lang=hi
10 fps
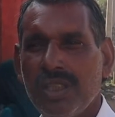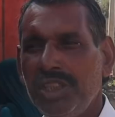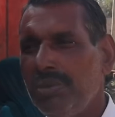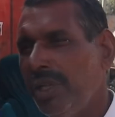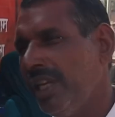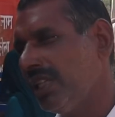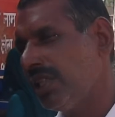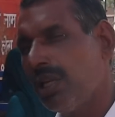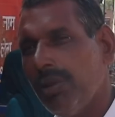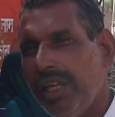इसमें नकद
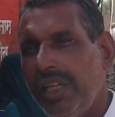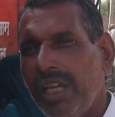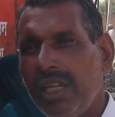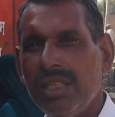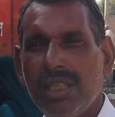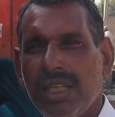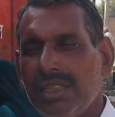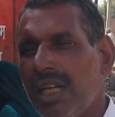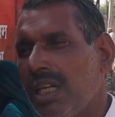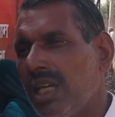कमाई है
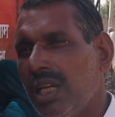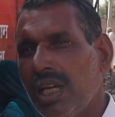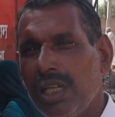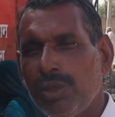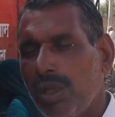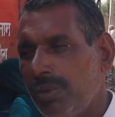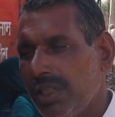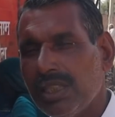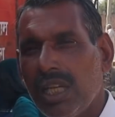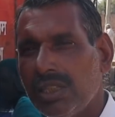हज़ार का कर लें तो अपना
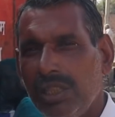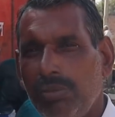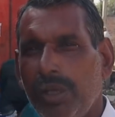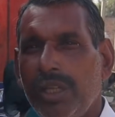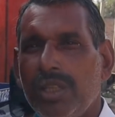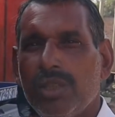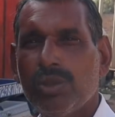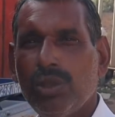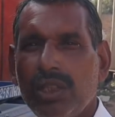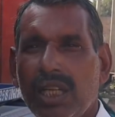हज़ार जेब में है
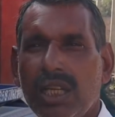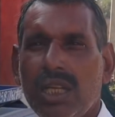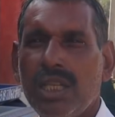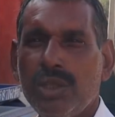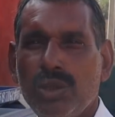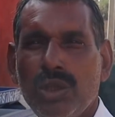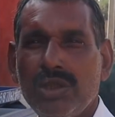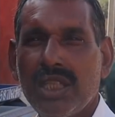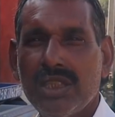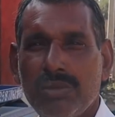दो हज़ार का कर लें तो दो
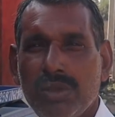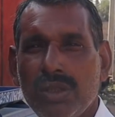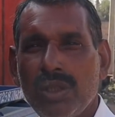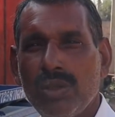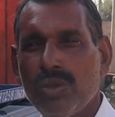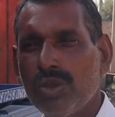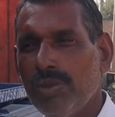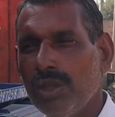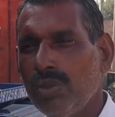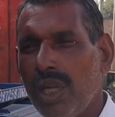हज़ार जेब में
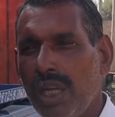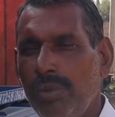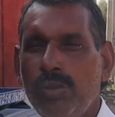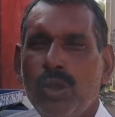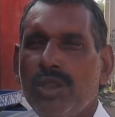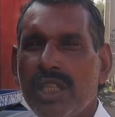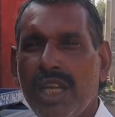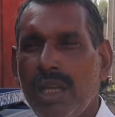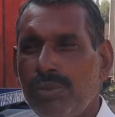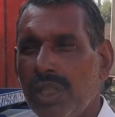उसमें तो उधार भी बहुत ज़्यादा अब